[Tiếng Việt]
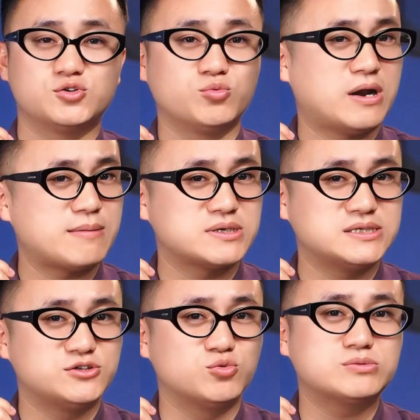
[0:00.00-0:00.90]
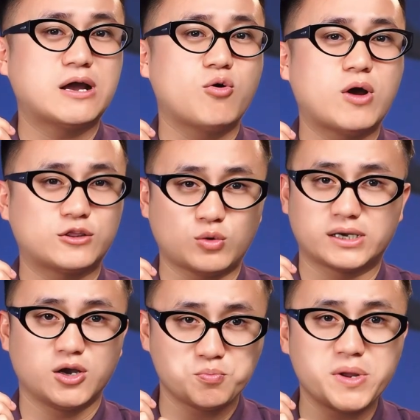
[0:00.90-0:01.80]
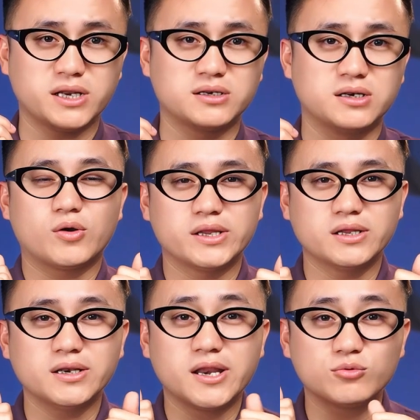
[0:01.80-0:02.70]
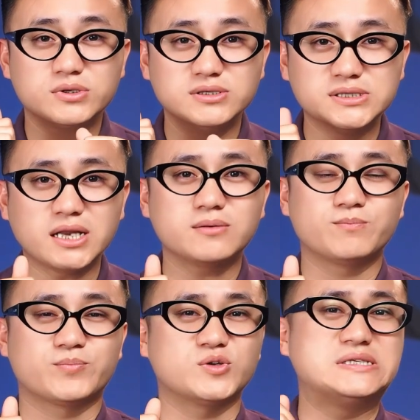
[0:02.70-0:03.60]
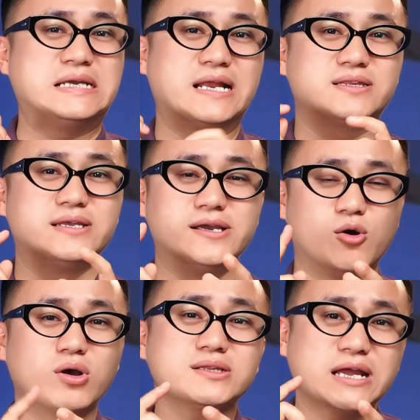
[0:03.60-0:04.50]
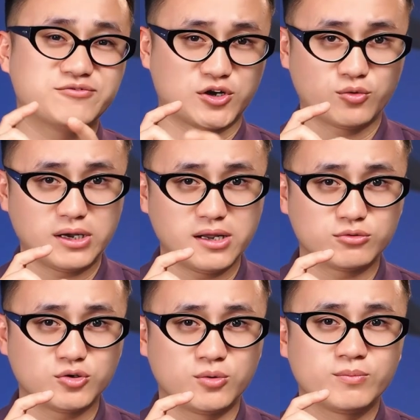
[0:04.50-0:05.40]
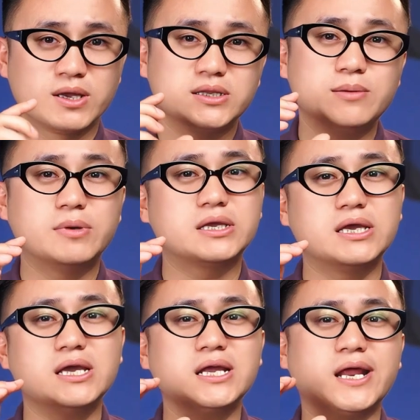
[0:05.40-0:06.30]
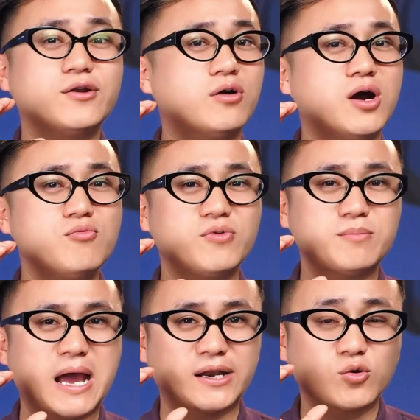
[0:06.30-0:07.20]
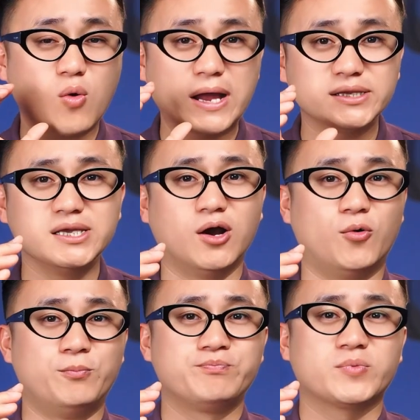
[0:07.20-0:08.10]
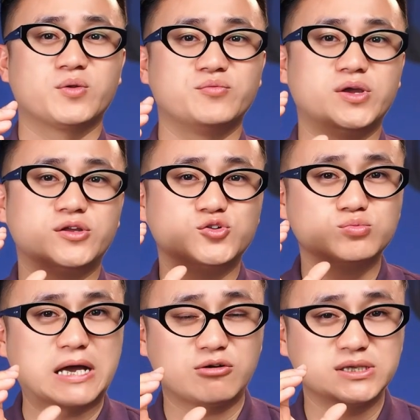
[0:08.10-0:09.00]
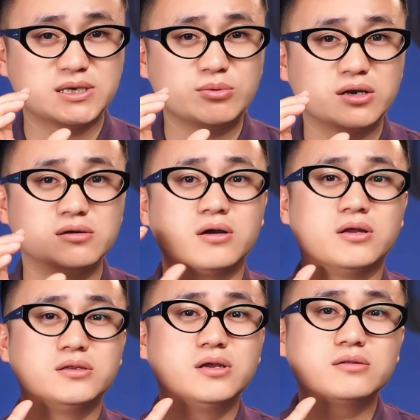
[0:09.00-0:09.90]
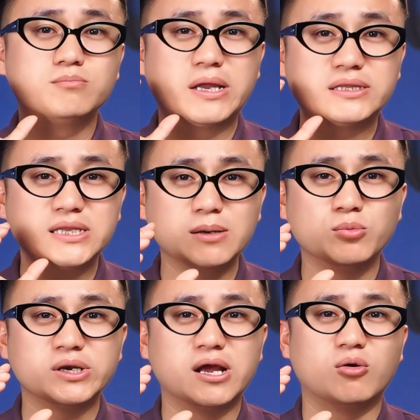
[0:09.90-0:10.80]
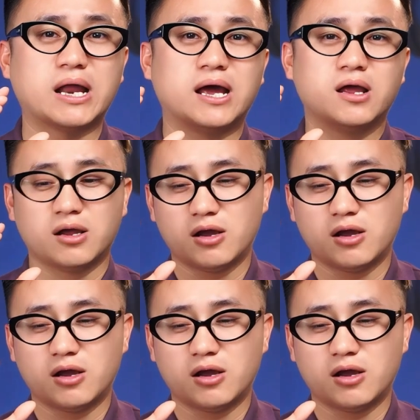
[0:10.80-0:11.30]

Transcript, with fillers: chúng nó làm là gì chúng ta hoàn toàn không biết nguyên nhân nếu thứ nhất nó chỉ là thiếu các thành phần nguyên liệu thôi thì mình nghĩ cái này nó không phải bàn quá nhiều vì chúng ta có thể chấp nhận được nhưng mình tin một điều là